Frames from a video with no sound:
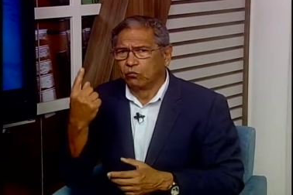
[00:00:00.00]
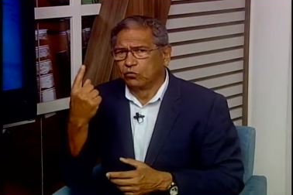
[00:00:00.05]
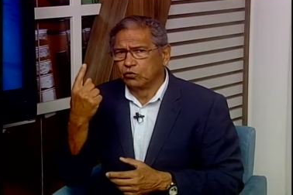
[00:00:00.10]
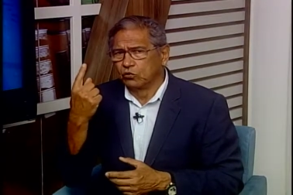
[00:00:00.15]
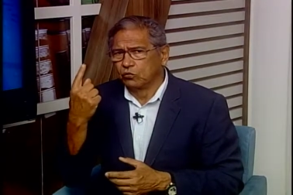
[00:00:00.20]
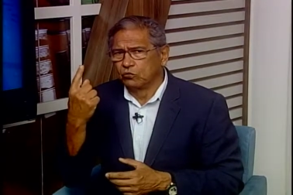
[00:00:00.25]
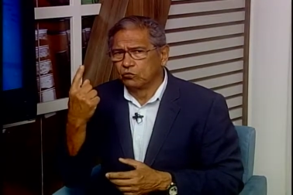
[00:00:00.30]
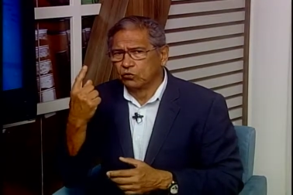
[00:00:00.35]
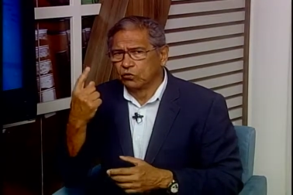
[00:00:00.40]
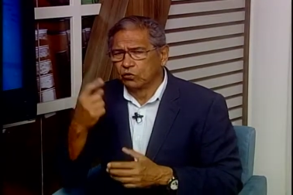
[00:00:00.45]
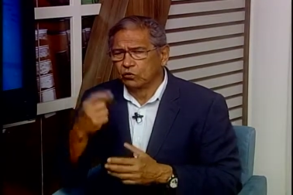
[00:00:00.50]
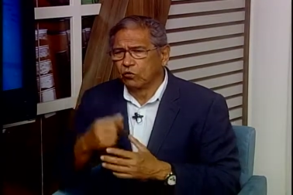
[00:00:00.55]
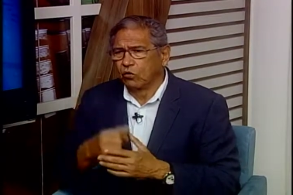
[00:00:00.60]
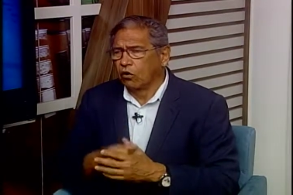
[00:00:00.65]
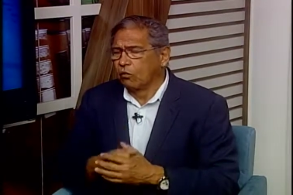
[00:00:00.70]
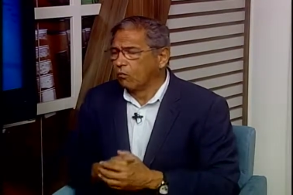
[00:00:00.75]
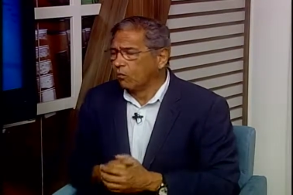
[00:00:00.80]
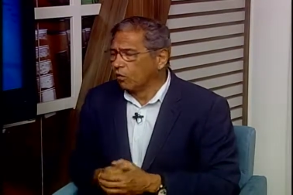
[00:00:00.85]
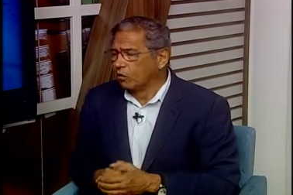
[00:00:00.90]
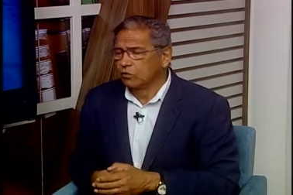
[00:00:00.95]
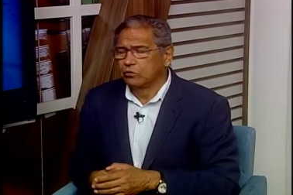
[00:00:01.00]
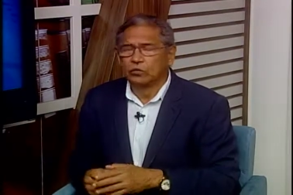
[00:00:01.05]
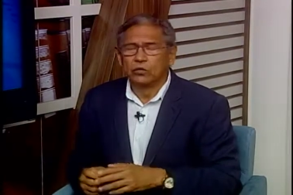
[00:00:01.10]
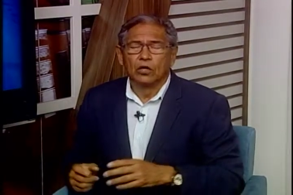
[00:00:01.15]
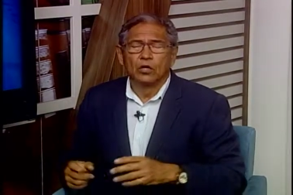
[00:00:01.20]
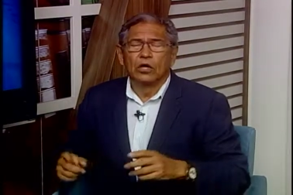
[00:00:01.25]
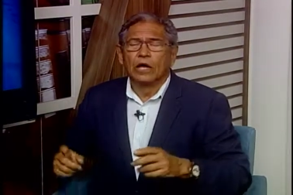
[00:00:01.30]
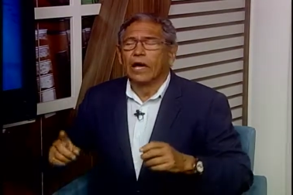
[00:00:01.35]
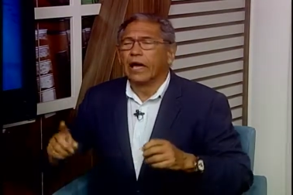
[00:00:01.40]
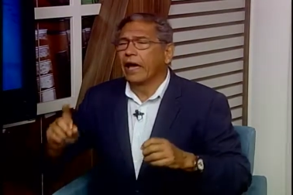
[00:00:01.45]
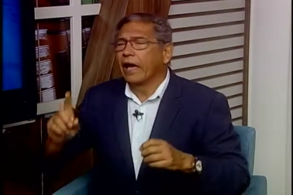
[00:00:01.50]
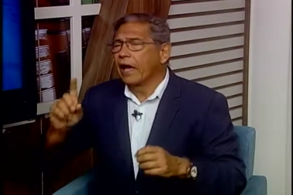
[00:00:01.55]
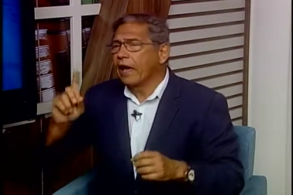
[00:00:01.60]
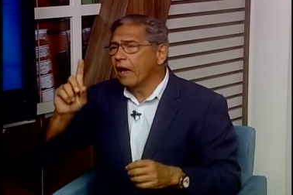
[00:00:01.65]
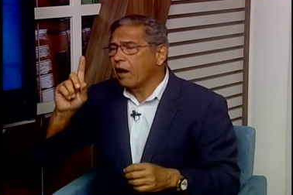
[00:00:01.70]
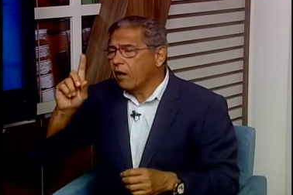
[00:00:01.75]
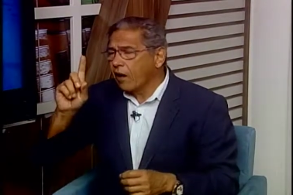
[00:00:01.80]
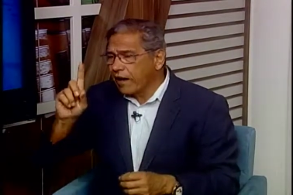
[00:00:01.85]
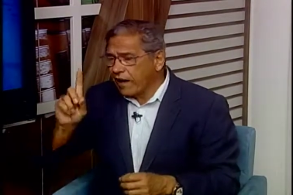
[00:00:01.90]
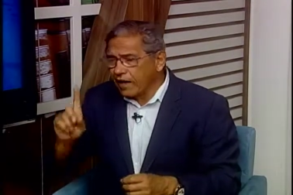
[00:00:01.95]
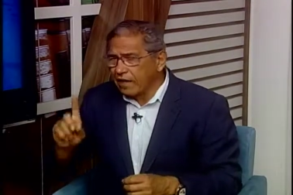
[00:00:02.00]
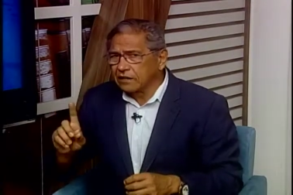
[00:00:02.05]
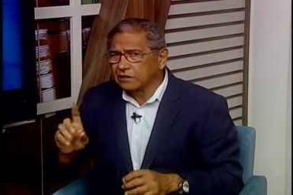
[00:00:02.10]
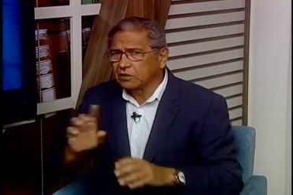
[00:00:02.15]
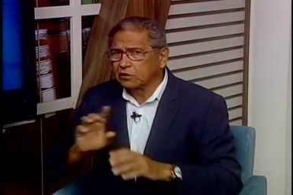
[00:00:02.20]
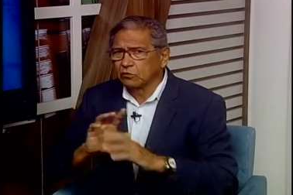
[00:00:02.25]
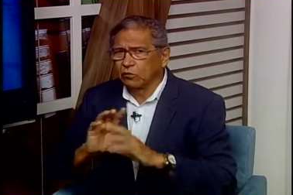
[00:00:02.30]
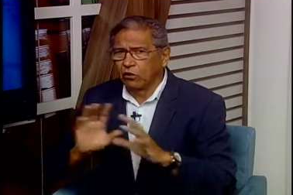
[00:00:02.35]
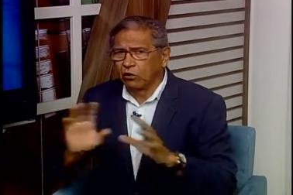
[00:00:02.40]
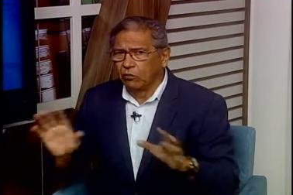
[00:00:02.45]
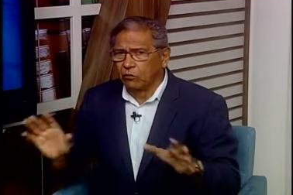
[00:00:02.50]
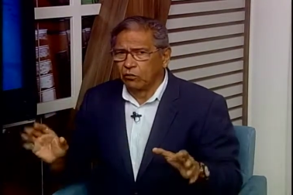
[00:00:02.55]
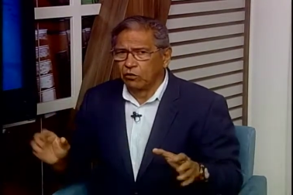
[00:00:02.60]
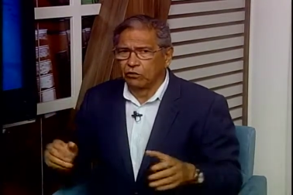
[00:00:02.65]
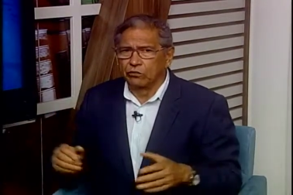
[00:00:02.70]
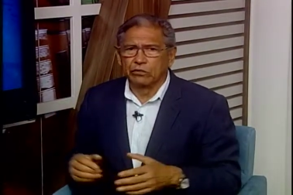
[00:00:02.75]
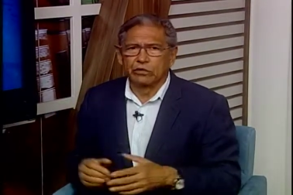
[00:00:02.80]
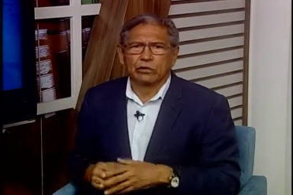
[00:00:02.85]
de um único hormônio, é esse o hormônio.